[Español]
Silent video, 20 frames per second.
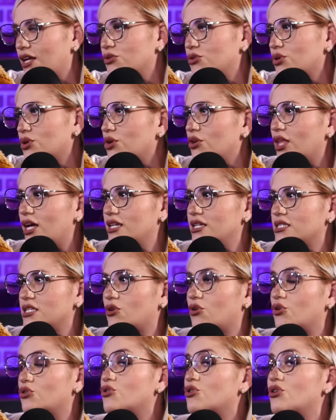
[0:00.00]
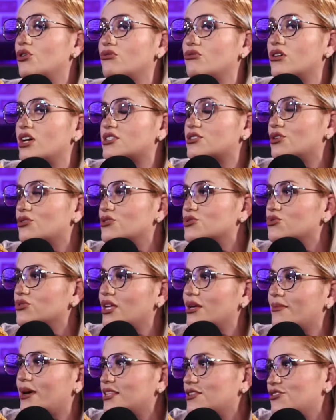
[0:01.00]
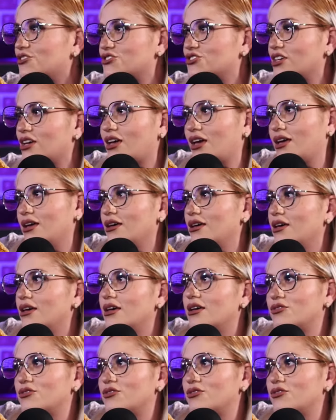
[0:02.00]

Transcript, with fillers: tanto que Odalis dijo, no, no, esto no es un debate, no sé qué,